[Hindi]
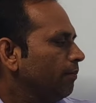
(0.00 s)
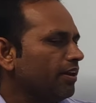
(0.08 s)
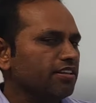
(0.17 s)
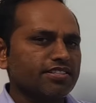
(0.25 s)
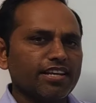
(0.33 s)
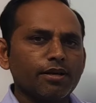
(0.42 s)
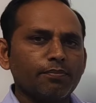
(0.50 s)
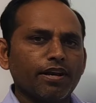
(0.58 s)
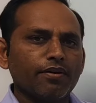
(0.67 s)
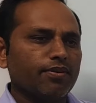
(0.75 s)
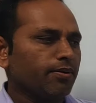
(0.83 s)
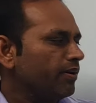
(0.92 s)
मेरे चैनल
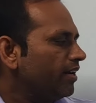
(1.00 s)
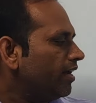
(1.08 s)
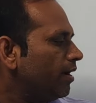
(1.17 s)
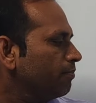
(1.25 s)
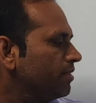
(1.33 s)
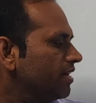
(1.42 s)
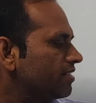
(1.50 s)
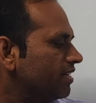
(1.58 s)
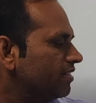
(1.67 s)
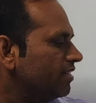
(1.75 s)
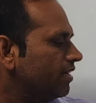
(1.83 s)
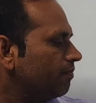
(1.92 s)
पर अवेलेबल है आप देख
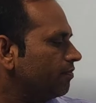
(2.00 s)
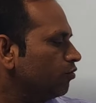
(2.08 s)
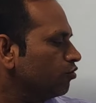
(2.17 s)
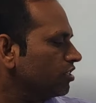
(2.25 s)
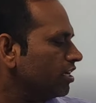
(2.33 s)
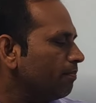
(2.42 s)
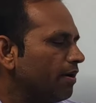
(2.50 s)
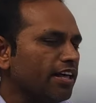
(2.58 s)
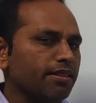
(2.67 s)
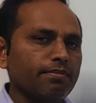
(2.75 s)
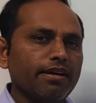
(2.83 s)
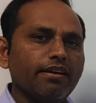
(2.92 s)
सकते हैं उसके
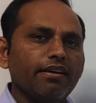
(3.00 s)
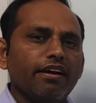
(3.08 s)
बाद में